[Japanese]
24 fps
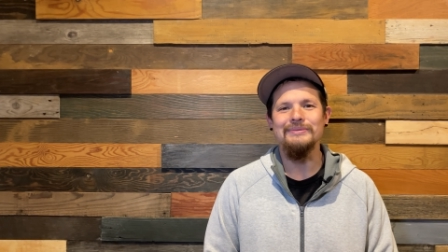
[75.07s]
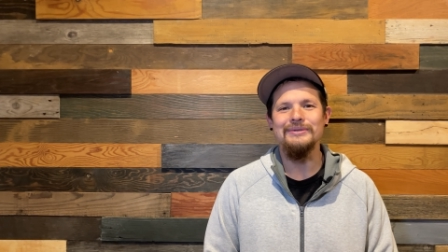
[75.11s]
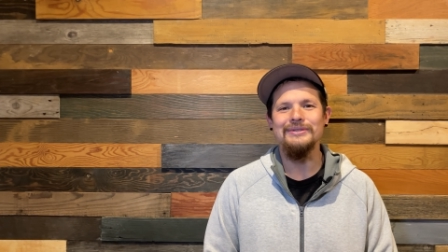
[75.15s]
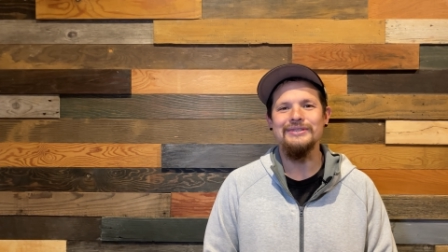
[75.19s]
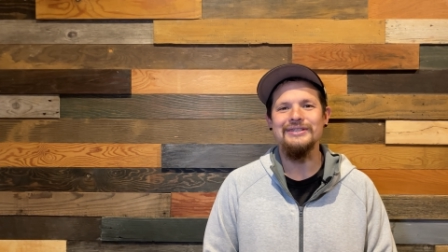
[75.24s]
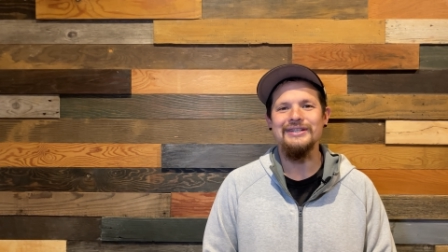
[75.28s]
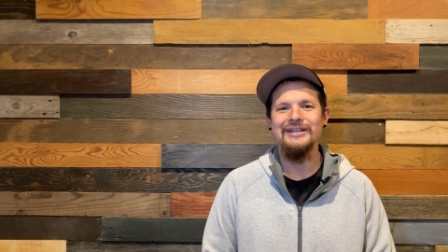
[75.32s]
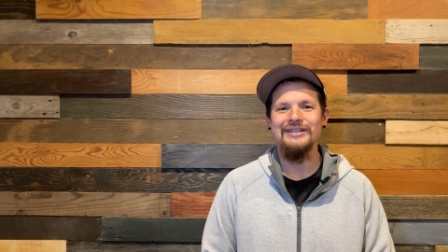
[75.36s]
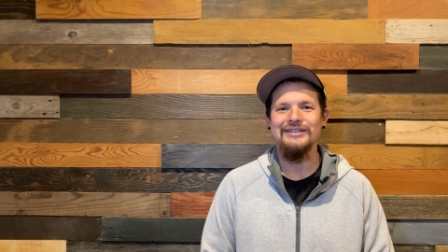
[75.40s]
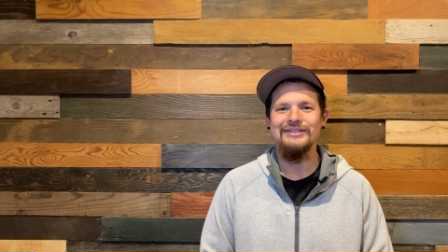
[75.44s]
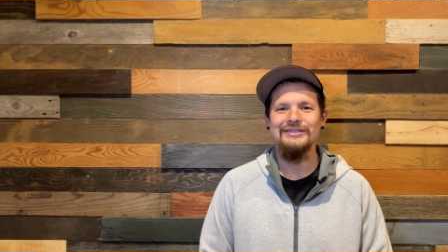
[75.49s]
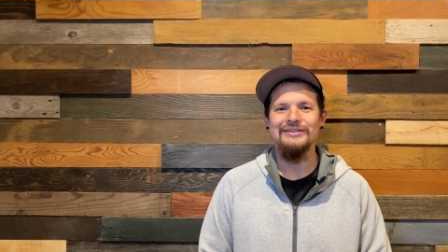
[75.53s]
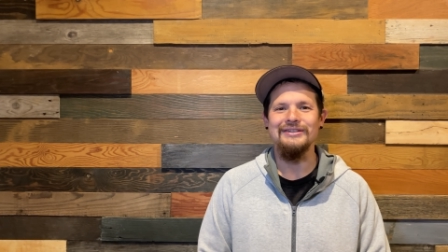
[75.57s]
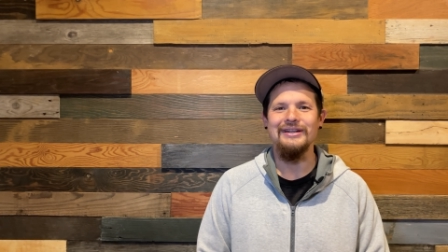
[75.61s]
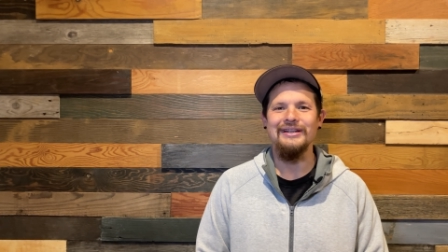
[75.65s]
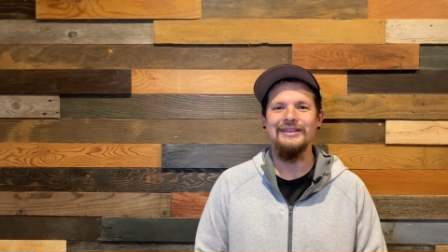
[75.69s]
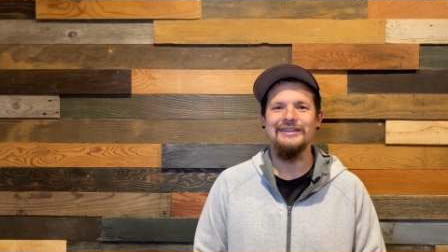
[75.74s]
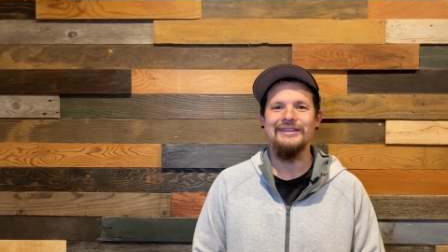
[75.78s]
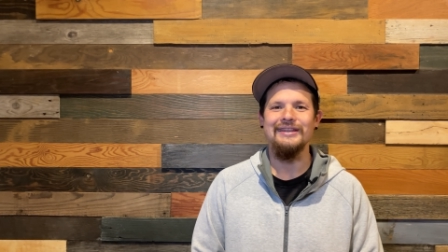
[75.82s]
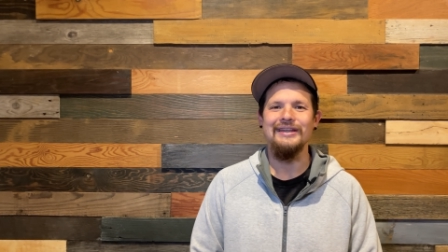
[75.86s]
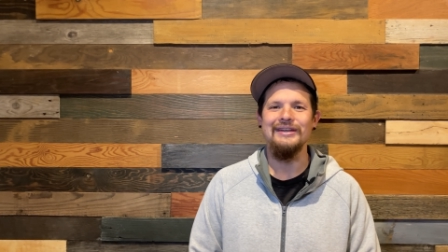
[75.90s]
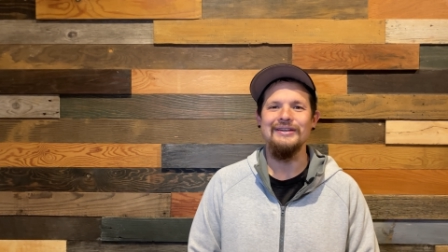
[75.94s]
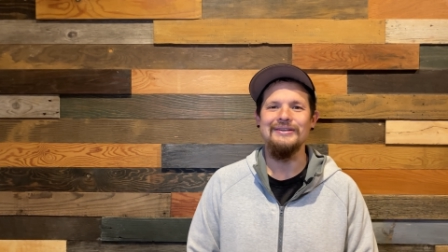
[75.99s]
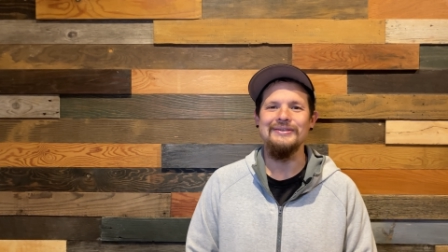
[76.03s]
難しくなっ
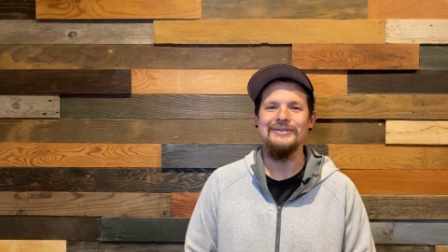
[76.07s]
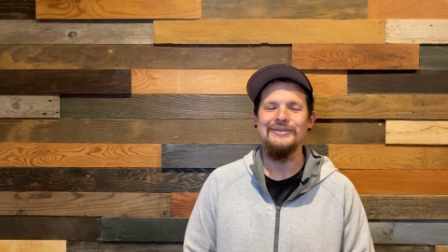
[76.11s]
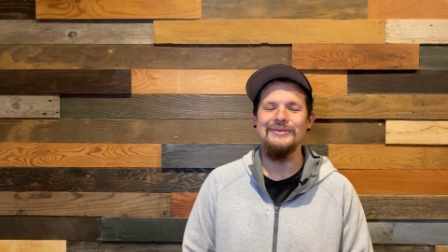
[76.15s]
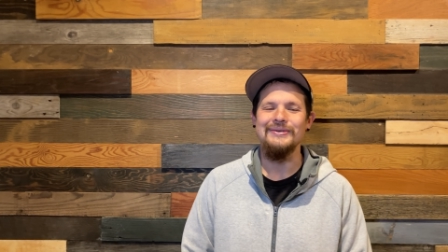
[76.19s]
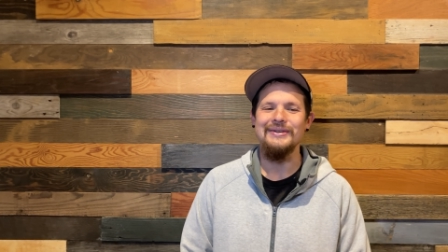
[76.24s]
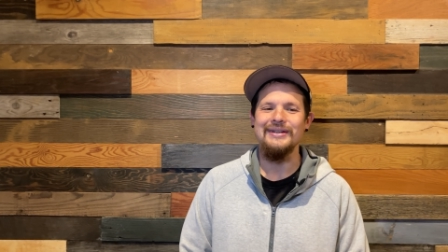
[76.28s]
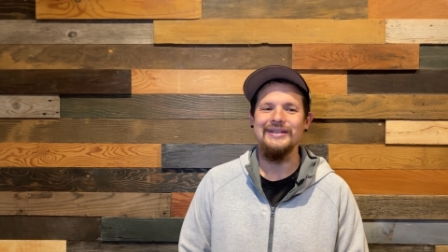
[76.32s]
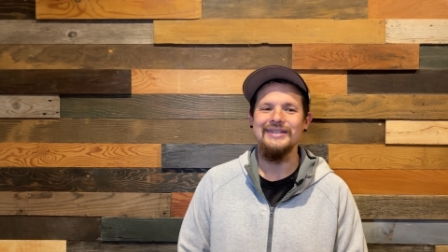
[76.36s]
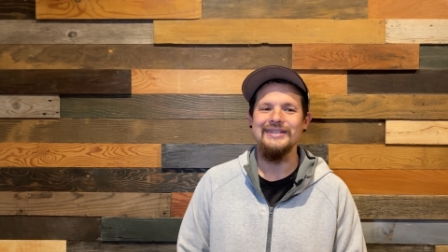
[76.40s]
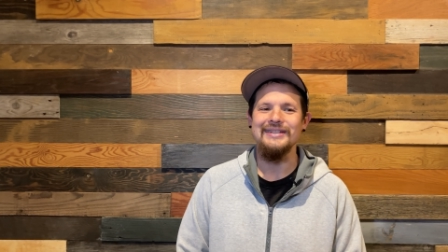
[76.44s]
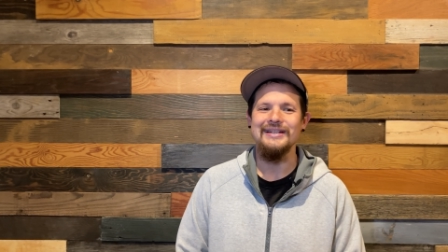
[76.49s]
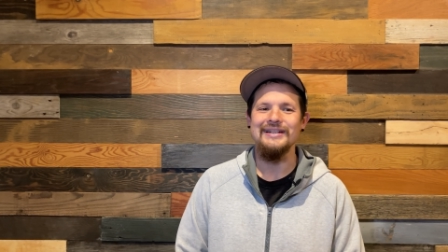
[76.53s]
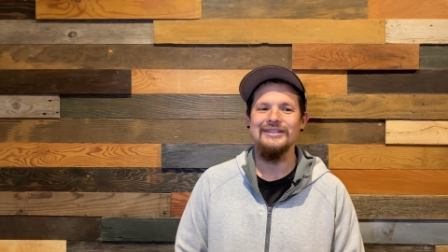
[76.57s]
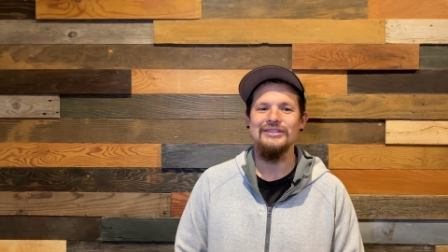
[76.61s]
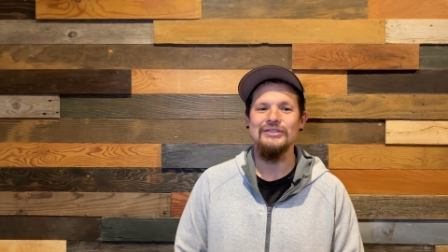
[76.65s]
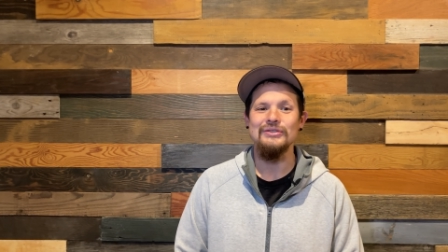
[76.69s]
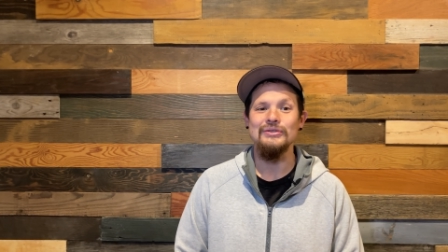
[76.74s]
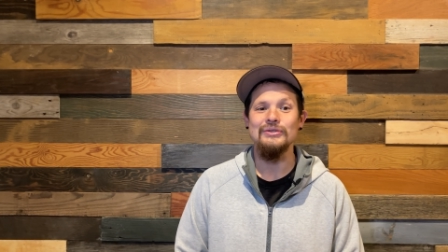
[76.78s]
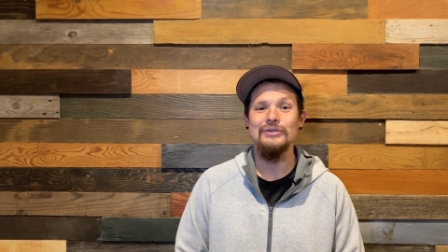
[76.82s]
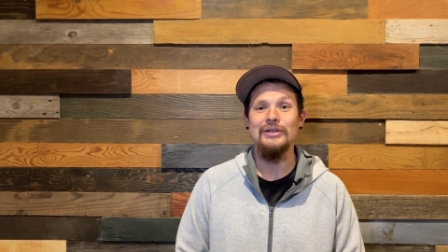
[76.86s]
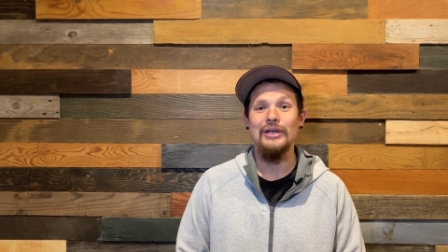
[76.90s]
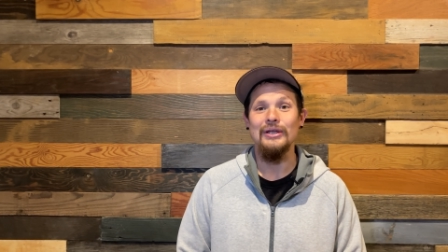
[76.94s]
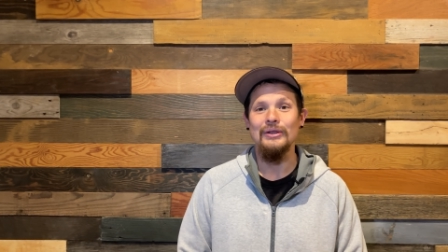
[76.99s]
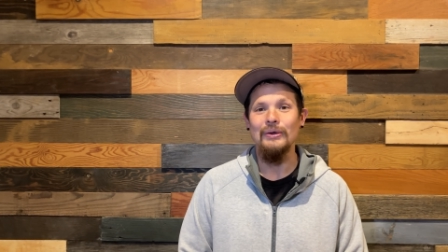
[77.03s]
ていくような気が
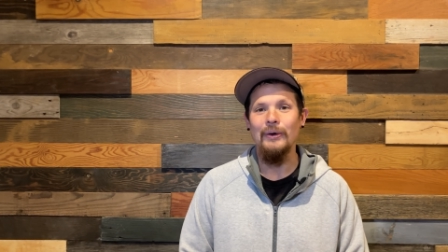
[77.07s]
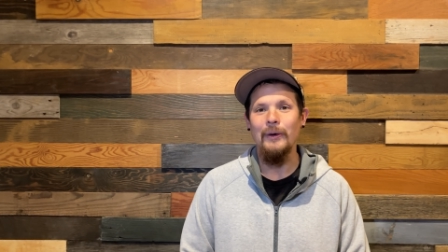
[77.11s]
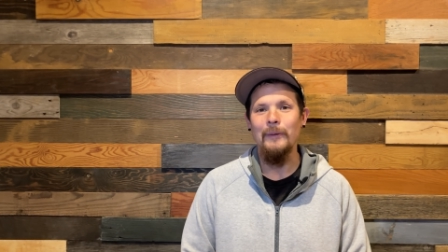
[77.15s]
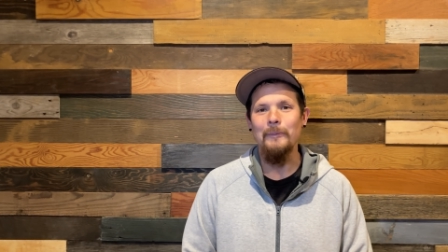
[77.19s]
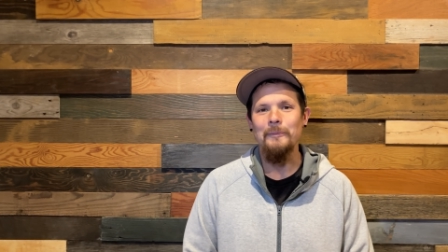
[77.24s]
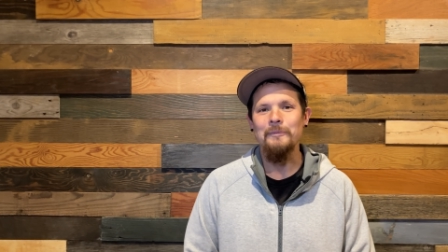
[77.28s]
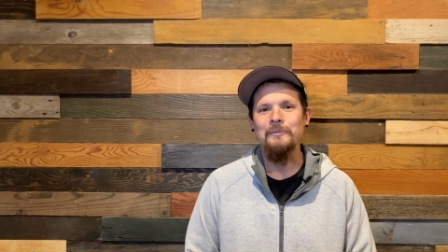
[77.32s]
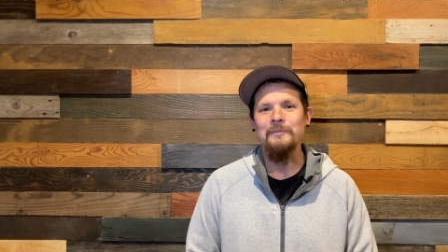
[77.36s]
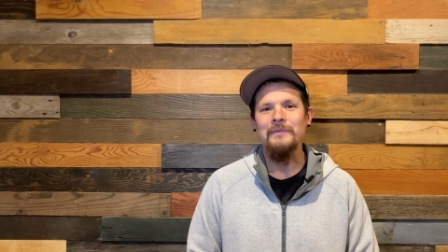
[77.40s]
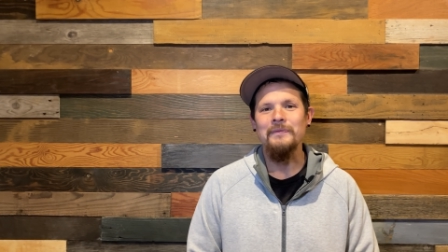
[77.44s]
するけど